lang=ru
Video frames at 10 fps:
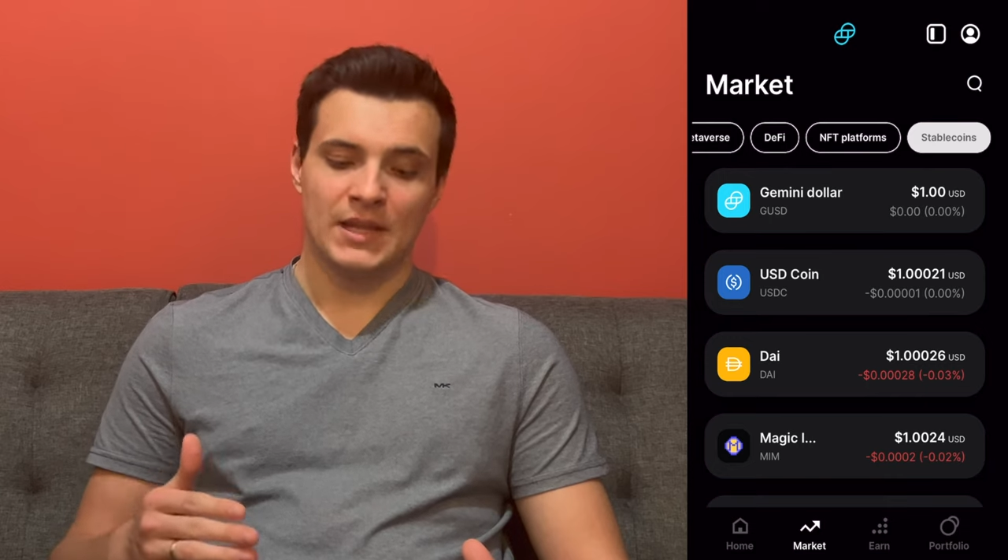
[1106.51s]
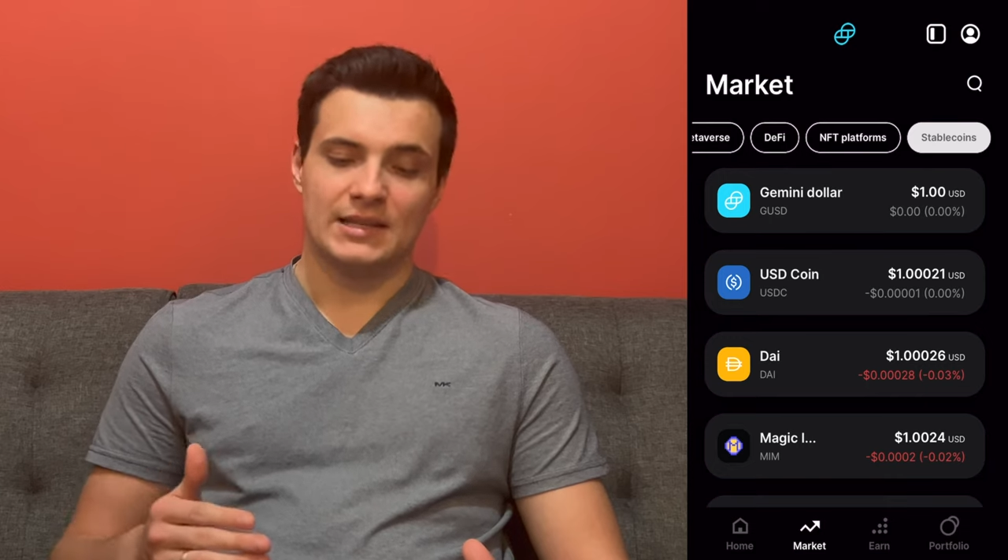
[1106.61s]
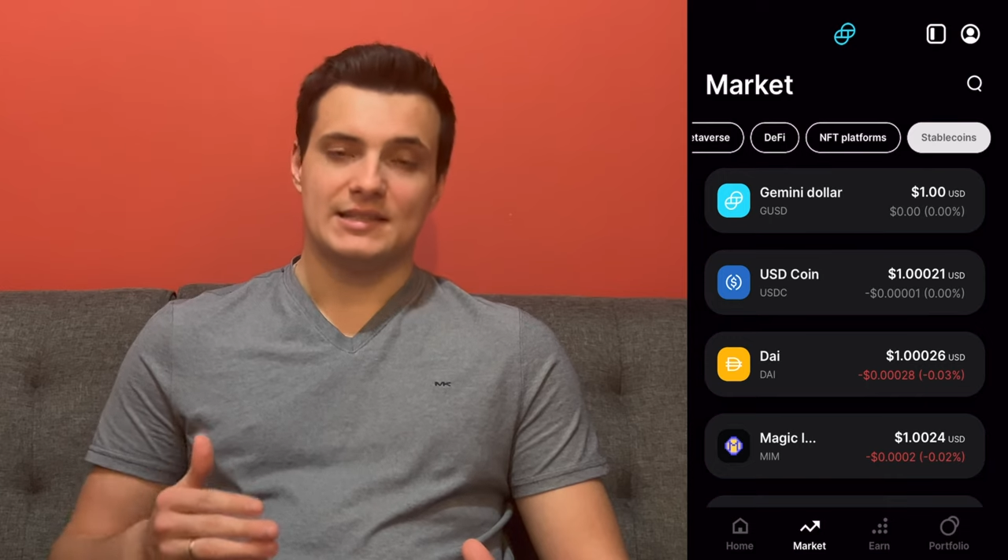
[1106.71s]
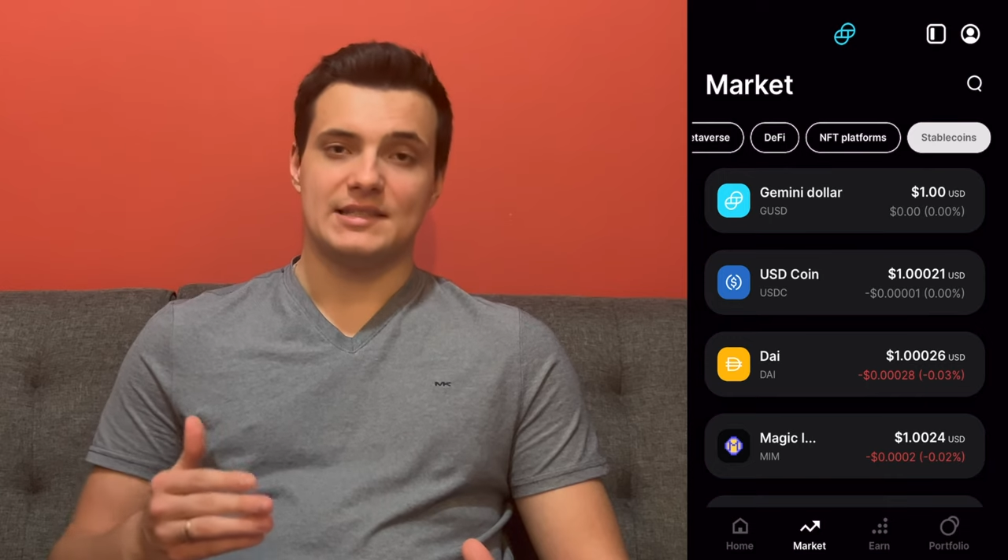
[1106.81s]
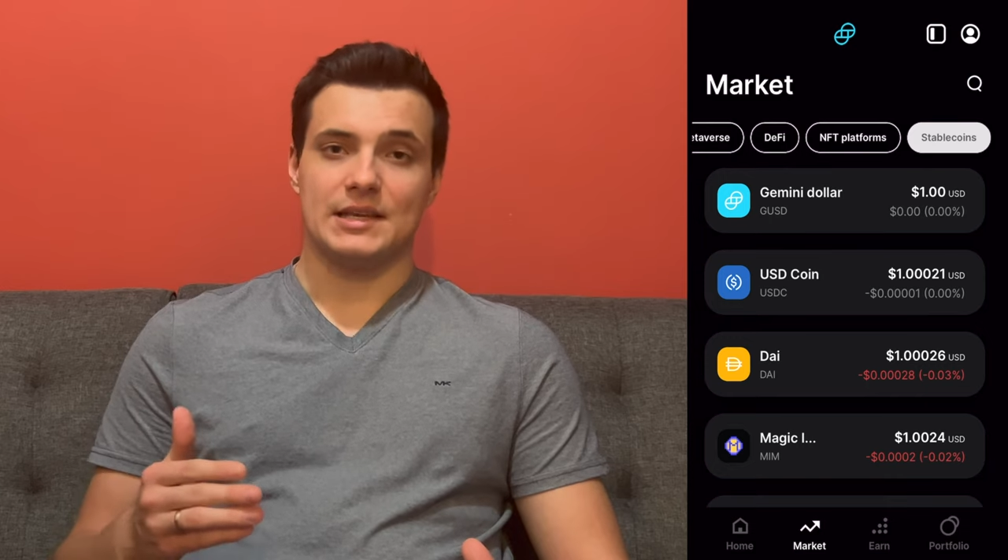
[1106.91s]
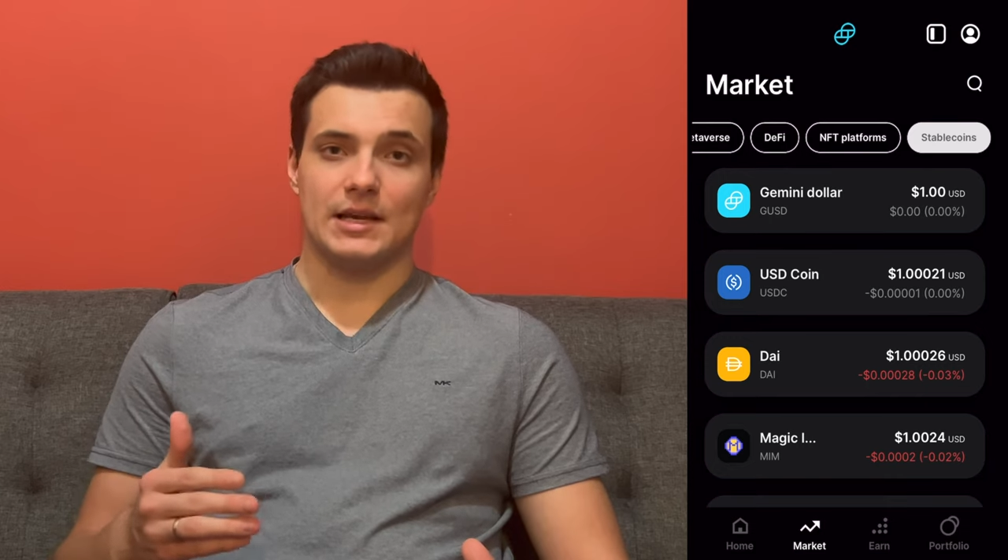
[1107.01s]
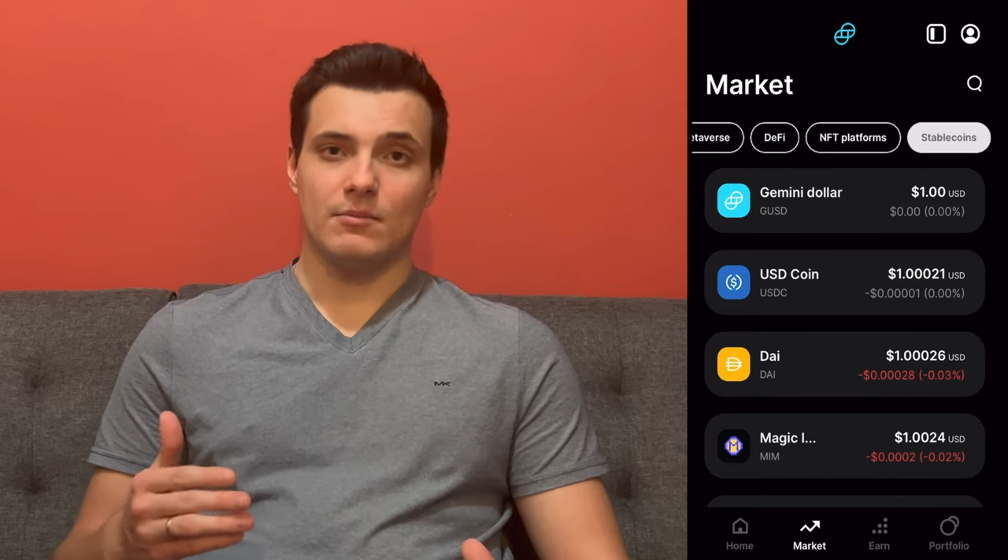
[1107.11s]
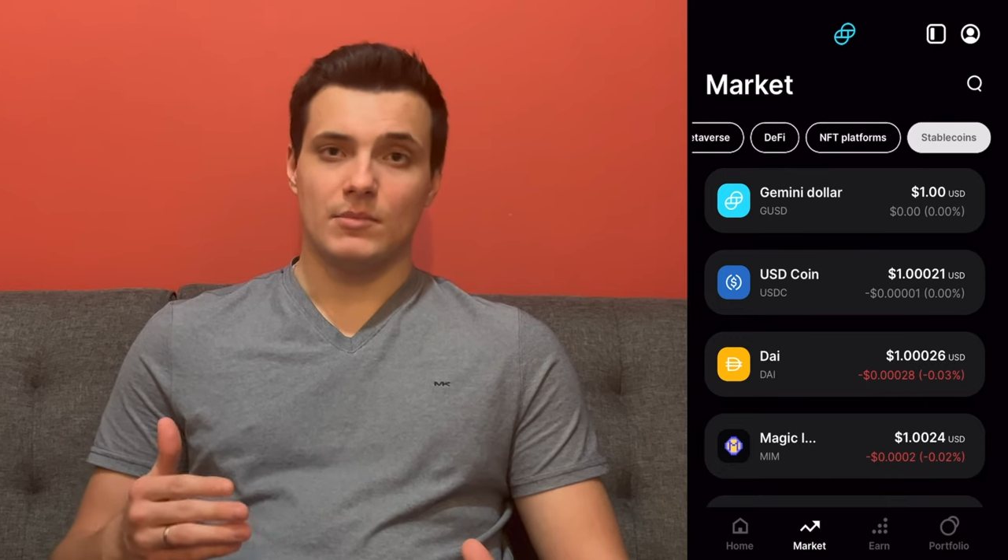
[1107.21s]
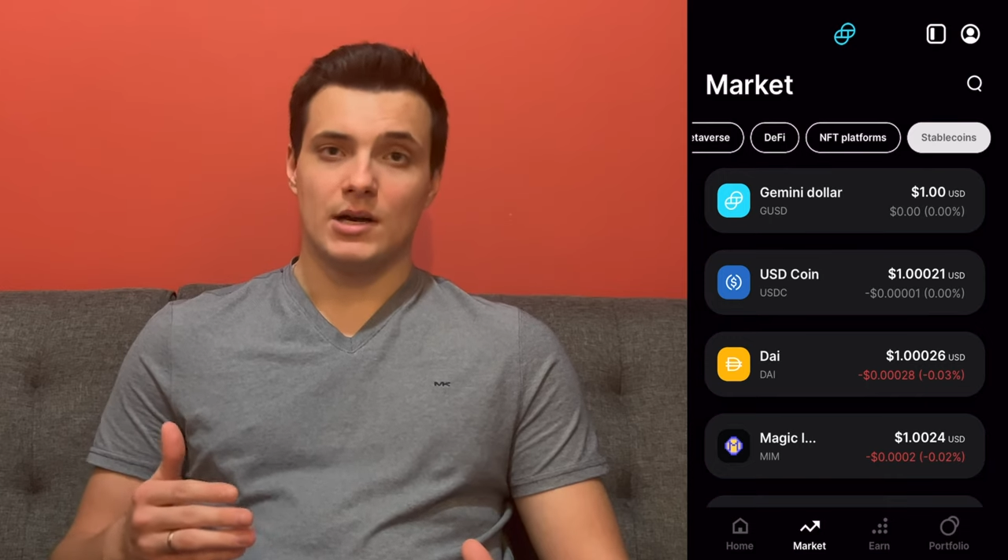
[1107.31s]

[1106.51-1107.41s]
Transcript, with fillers: тем,